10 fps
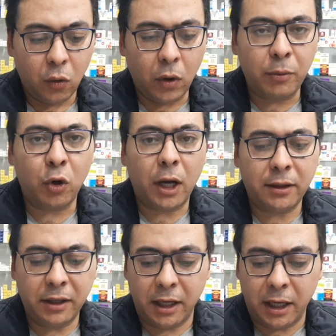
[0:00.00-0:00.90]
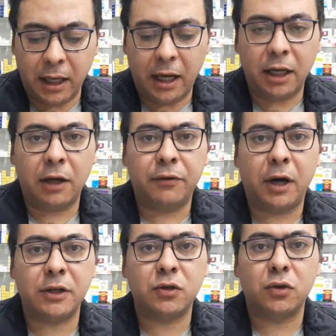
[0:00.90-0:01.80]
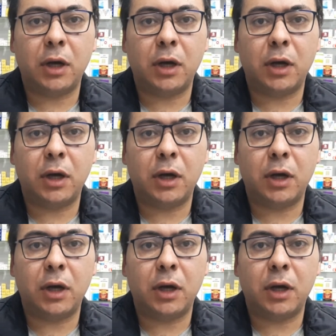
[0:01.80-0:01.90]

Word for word: وبيؤدي إلى الحفاظ